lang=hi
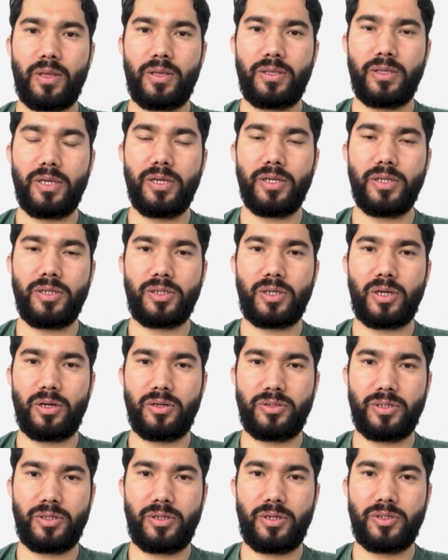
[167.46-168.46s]
ये
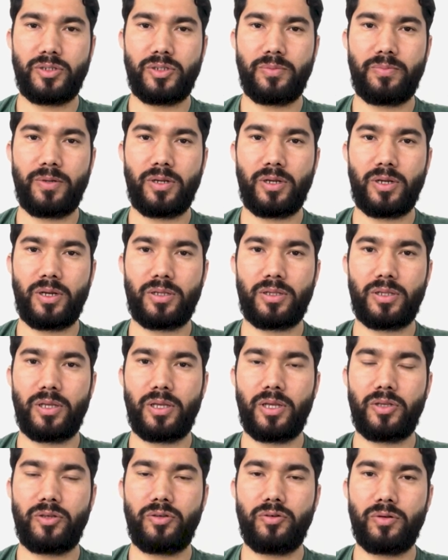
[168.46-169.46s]
कंटेनर शिपिंग करते
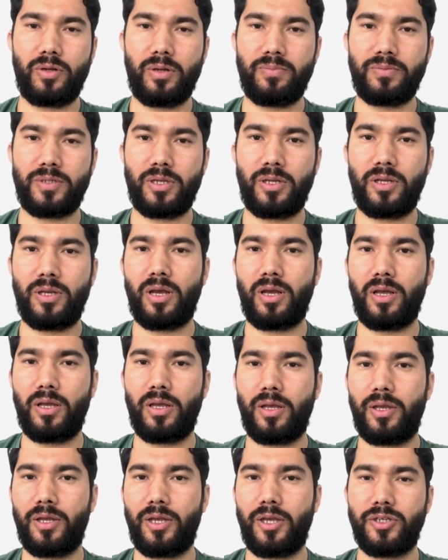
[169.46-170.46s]
हैं यूरोप से
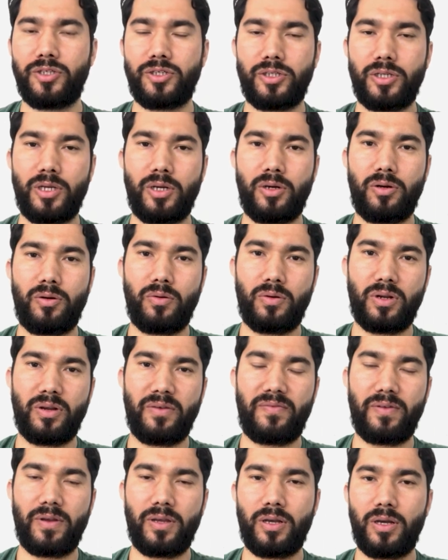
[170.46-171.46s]
एशिया और
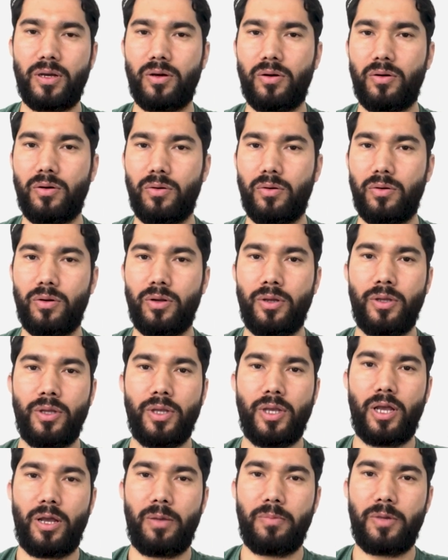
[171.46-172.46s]
अफ्रीका और
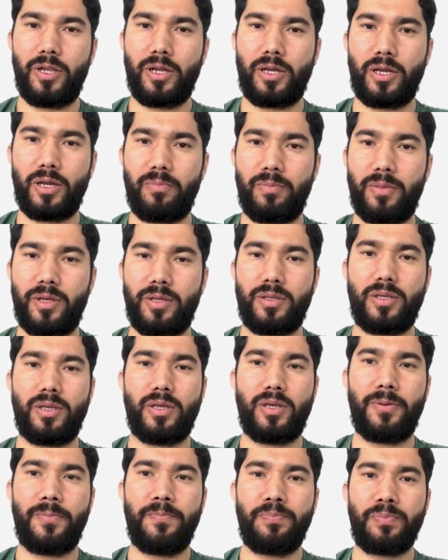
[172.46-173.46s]
अमेरिका में
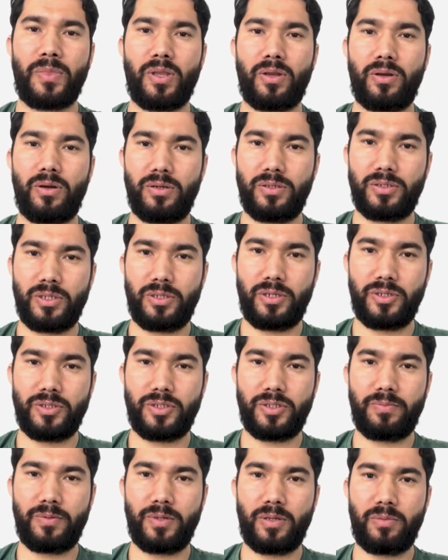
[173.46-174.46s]
ये कंटेनर
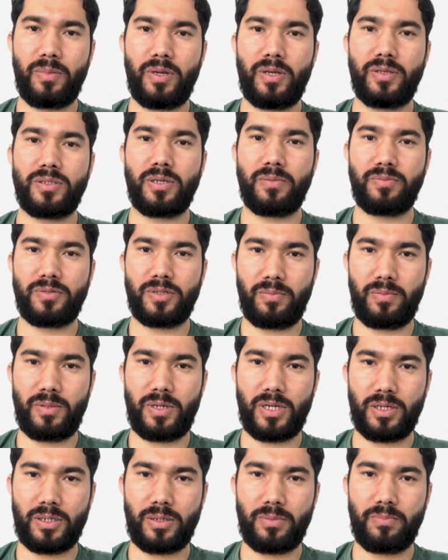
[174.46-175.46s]
शिपिंग में सबसे
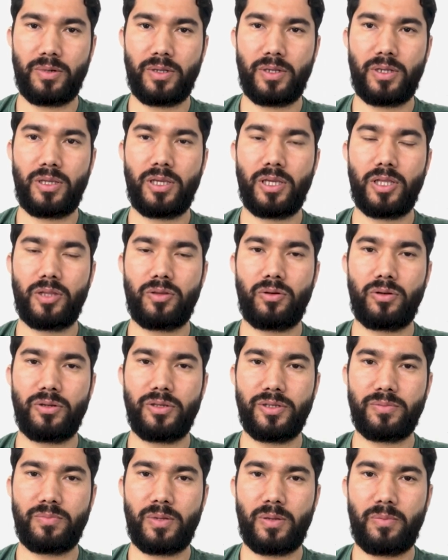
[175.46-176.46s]
बड़ा कंपनी है तो
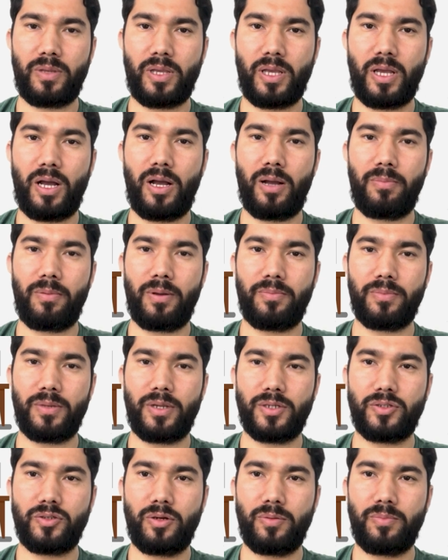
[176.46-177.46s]
इसमें भी आप
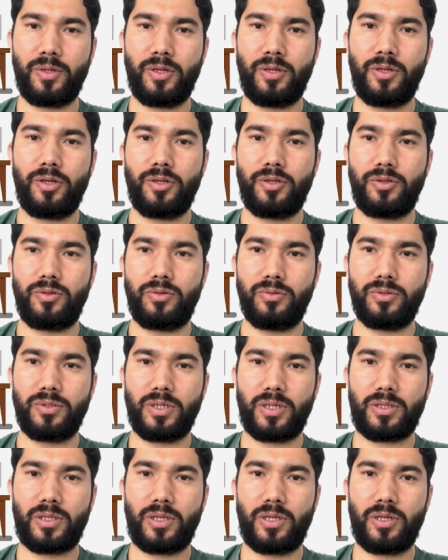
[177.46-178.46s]
अपना जॉब ढूंढ
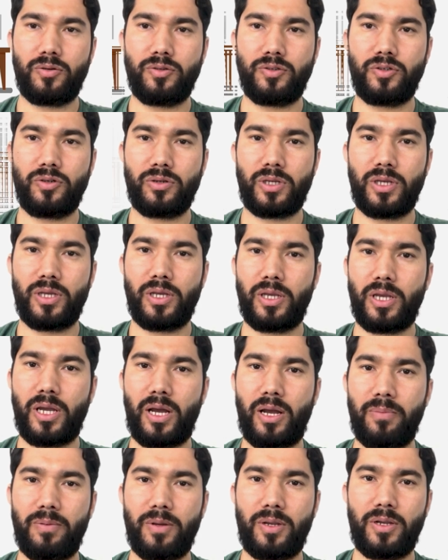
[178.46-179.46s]
सकते हो जो कि
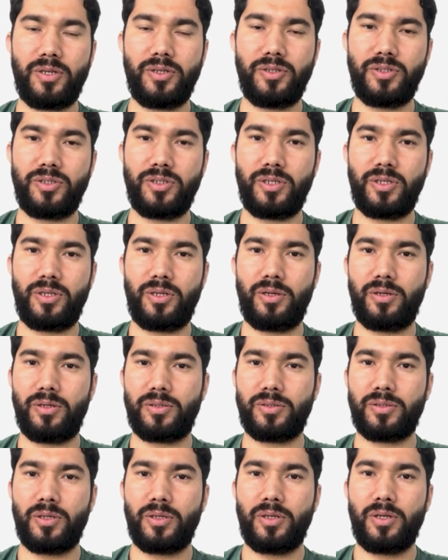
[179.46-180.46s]
यहाँ पर
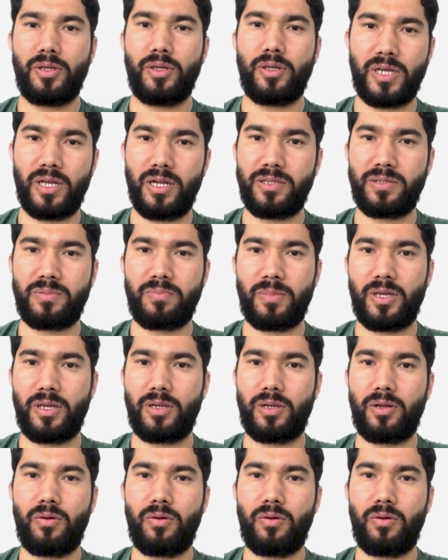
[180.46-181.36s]
इंजीनियर्स सेल्समैन